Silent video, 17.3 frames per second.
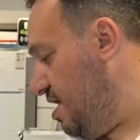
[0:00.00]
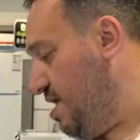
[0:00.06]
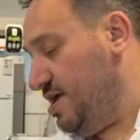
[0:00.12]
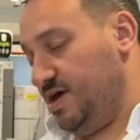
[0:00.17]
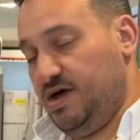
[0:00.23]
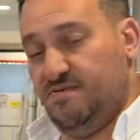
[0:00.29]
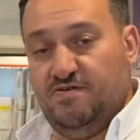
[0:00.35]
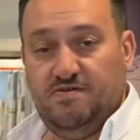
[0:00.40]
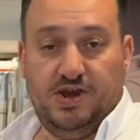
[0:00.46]

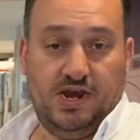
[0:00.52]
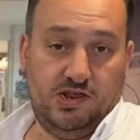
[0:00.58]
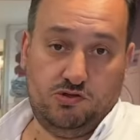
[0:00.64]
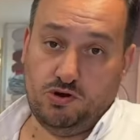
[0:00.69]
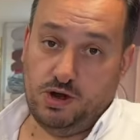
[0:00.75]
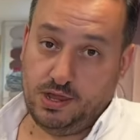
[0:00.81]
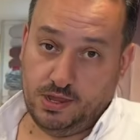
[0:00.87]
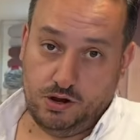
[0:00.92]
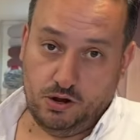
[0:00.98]
Kafe ve
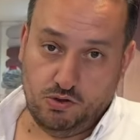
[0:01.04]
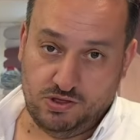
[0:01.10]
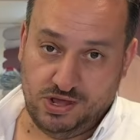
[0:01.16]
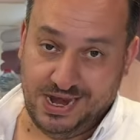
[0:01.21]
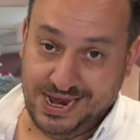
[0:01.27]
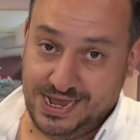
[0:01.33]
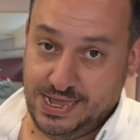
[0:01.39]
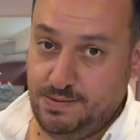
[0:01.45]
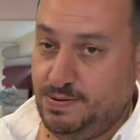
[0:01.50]
restoranların
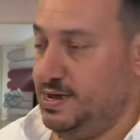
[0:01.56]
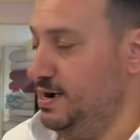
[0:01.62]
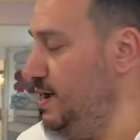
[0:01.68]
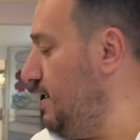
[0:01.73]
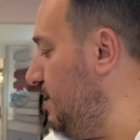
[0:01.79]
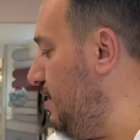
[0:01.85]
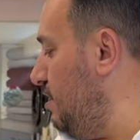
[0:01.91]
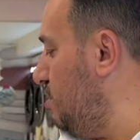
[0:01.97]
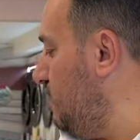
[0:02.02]
özellikle bakın
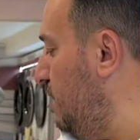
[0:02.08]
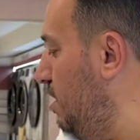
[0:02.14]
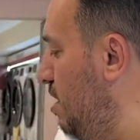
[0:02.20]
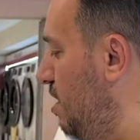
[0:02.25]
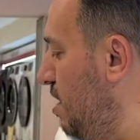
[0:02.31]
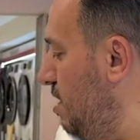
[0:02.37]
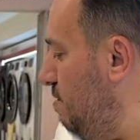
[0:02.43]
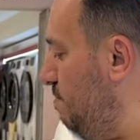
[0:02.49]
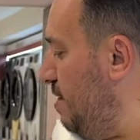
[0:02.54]
arkadaşlar.
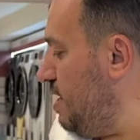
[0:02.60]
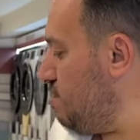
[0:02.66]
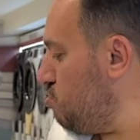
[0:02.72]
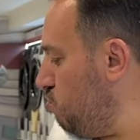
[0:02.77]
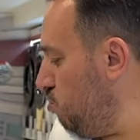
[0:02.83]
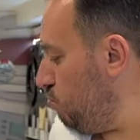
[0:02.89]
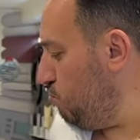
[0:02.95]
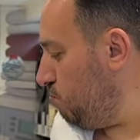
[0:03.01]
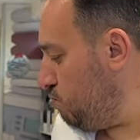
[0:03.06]
Ben
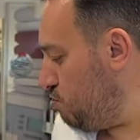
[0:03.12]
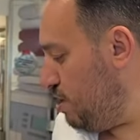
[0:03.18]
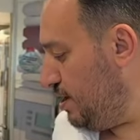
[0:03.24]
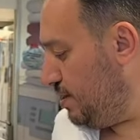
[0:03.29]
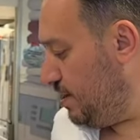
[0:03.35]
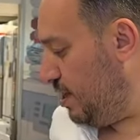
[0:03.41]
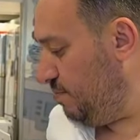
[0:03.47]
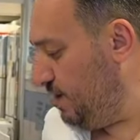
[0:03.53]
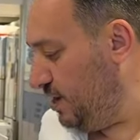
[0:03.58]
çok tutacağını
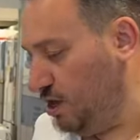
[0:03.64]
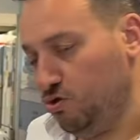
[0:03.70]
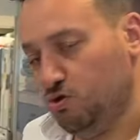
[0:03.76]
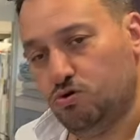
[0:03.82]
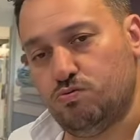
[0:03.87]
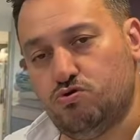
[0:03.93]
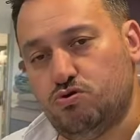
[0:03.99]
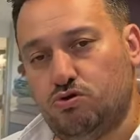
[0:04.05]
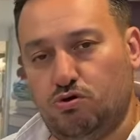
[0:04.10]
tahmin ediyorum
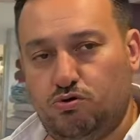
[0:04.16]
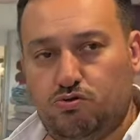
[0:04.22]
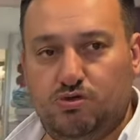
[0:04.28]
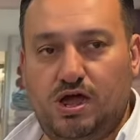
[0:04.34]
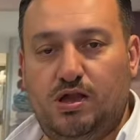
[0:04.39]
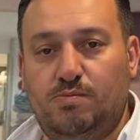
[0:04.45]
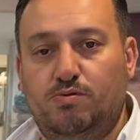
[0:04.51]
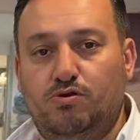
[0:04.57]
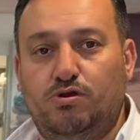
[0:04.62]
çünkü
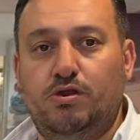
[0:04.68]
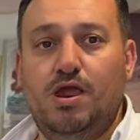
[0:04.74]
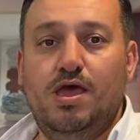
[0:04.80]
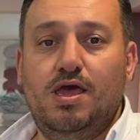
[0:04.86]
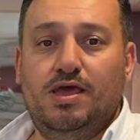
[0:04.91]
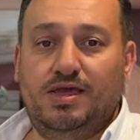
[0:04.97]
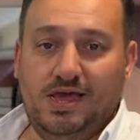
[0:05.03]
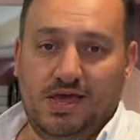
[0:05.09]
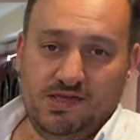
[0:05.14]
güzel bir ürün.
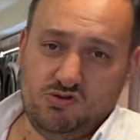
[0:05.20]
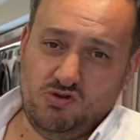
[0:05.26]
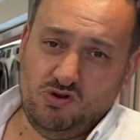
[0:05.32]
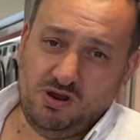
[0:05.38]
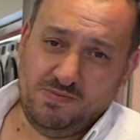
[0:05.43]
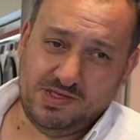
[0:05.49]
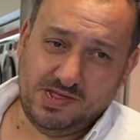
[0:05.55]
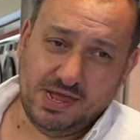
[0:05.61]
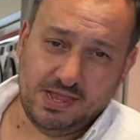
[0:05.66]
Yaz
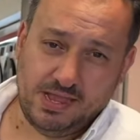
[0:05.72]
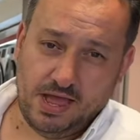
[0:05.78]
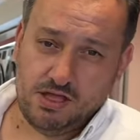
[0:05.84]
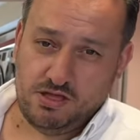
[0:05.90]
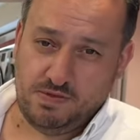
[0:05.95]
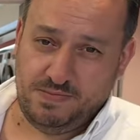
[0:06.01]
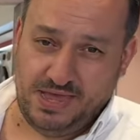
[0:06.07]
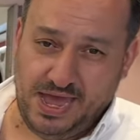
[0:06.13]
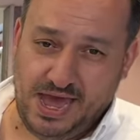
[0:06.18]
dönemi zaten
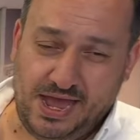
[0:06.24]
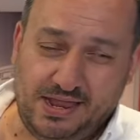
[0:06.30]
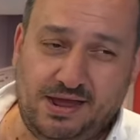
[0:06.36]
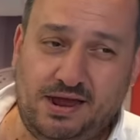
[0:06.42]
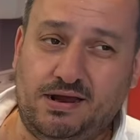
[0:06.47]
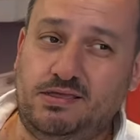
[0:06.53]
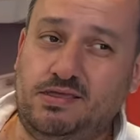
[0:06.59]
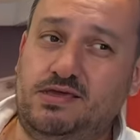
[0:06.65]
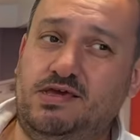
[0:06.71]
şimdi geldi
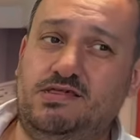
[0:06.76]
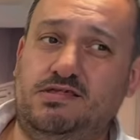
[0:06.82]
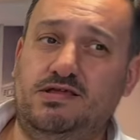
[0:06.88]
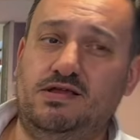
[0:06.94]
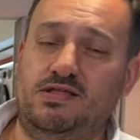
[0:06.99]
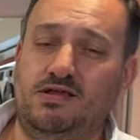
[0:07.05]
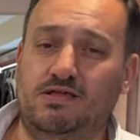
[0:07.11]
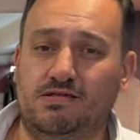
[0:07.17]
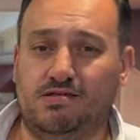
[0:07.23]
artık.
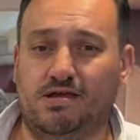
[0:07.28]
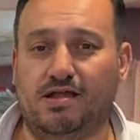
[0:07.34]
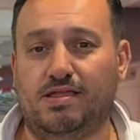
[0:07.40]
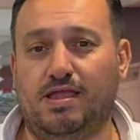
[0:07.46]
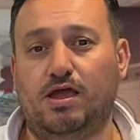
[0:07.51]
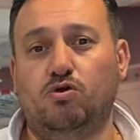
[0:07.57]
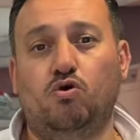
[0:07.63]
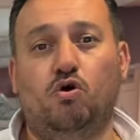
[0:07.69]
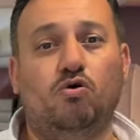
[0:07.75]
Kesinlikle de
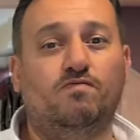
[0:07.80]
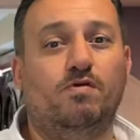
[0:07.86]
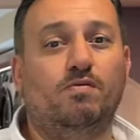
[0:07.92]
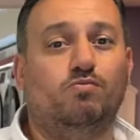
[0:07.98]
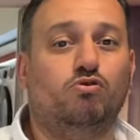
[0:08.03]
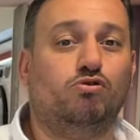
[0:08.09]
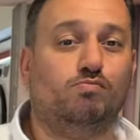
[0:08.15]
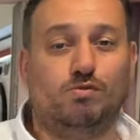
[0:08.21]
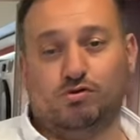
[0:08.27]
zaten yok ve
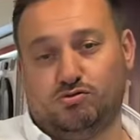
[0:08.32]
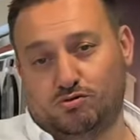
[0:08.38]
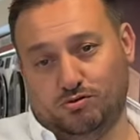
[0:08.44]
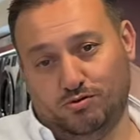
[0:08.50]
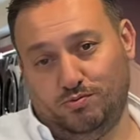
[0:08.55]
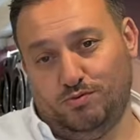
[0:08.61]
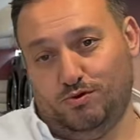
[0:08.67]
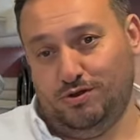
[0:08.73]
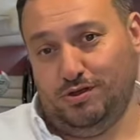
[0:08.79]
bulunmaz
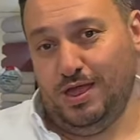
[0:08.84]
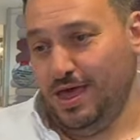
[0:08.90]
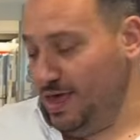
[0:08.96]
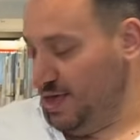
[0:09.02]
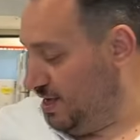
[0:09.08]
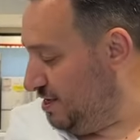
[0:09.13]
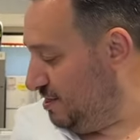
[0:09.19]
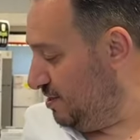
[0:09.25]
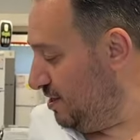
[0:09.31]
olur bunu.
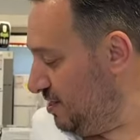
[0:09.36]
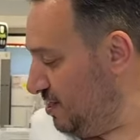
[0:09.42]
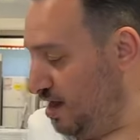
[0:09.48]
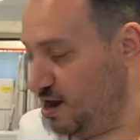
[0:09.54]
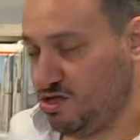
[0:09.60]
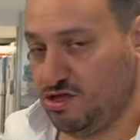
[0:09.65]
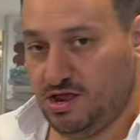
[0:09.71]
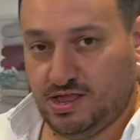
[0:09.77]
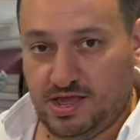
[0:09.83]
Kesinlikle
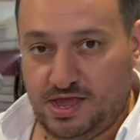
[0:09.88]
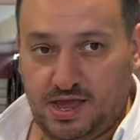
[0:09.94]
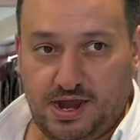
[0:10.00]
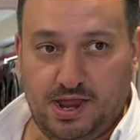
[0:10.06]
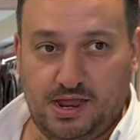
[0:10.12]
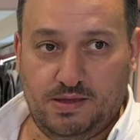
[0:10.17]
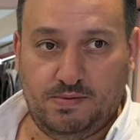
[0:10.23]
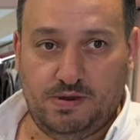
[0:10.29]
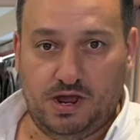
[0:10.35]
Arçelik'te
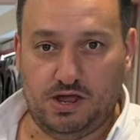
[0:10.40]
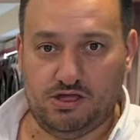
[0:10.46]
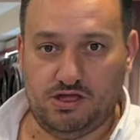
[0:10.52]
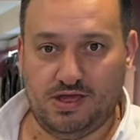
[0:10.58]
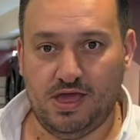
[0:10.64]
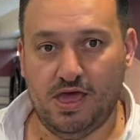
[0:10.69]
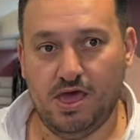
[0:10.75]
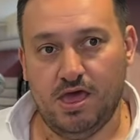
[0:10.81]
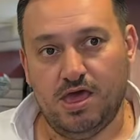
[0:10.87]
genelde birazcık
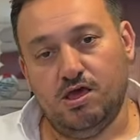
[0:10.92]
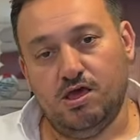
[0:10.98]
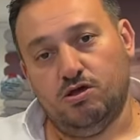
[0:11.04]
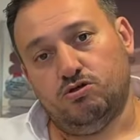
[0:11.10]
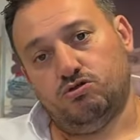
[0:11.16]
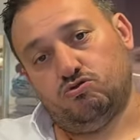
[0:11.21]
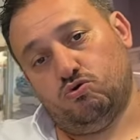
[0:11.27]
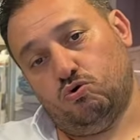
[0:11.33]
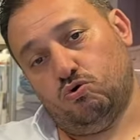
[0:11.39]

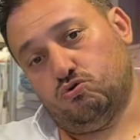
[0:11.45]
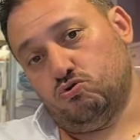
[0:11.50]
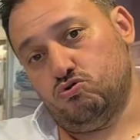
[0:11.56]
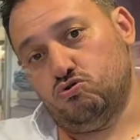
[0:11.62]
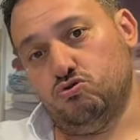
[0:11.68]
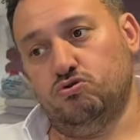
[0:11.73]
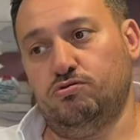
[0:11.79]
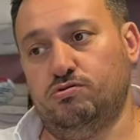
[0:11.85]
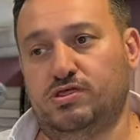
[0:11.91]

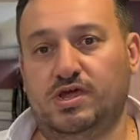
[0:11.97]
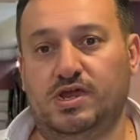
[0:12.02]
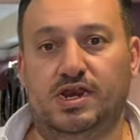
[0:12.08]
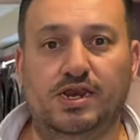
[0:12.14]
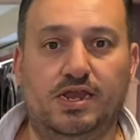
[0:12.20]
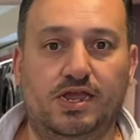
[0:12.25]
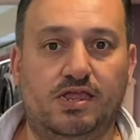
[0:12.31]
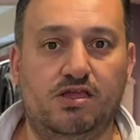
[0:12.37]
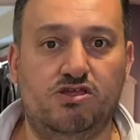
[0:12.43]
soğutucu,
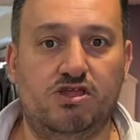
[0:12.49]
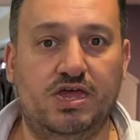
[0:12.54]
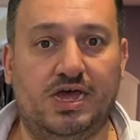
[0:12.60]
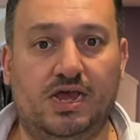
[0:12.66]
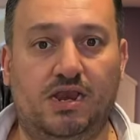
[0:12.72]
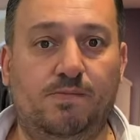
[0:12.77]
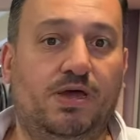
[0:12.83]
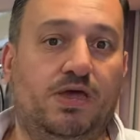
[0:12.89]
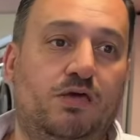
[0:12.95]
serinletici,
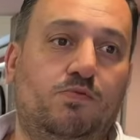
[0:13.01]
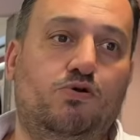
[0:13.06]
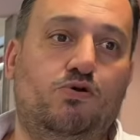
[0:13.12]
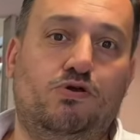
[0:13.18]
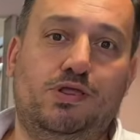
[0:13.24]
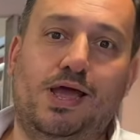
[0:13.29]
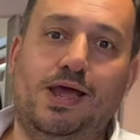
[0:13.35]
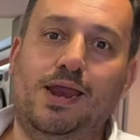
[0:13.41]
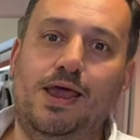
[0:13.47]
klima gibi
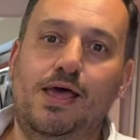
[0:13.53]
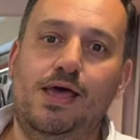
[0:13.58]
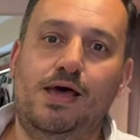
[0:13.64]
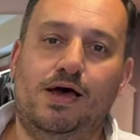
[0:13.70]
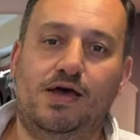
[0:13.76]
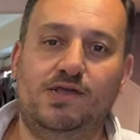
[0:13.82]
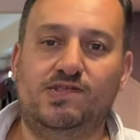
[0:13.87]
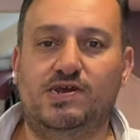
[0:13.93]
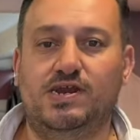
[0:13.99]
ürünler
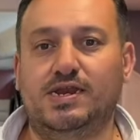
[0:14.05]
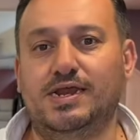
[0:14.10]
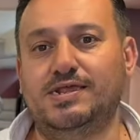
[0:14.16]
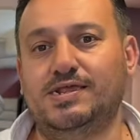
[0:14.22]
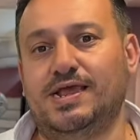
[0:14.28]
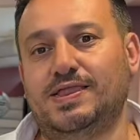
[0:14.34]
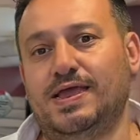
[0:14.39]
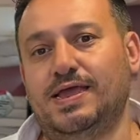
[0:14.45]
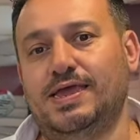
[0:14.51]
Haziran'a
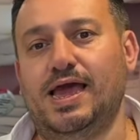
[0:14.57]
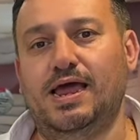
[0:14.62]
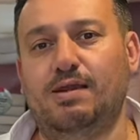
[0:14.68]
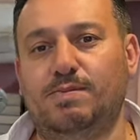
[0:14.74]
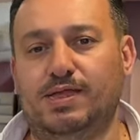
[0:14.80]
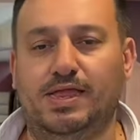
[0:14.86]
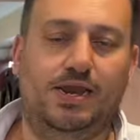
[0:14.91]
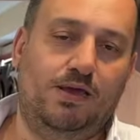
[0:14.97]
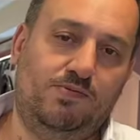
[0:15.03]
zaten
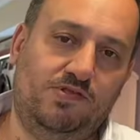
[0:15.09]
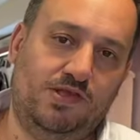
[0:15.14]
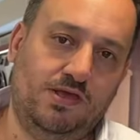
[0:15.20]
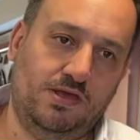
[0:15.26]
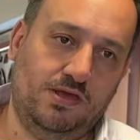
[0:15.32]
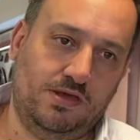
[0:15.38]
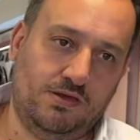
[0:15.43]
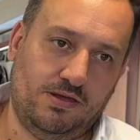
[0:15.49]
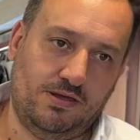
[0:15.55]
gelmeden hepsi
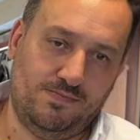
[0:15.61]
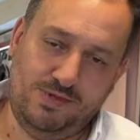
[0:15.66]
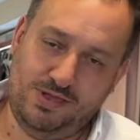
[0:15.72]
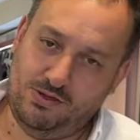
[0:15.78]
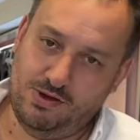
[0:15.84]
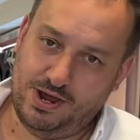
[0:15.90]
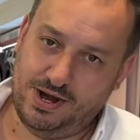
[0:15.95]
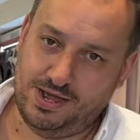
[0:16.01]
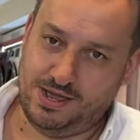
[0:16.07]

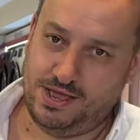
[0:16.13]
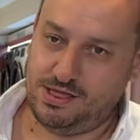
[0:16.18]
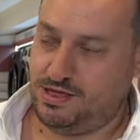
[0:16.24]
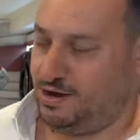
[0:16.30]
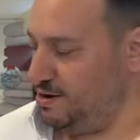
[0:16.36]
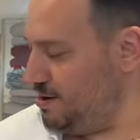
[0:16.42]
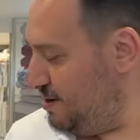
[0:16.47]
bitiyor arkadaşlar.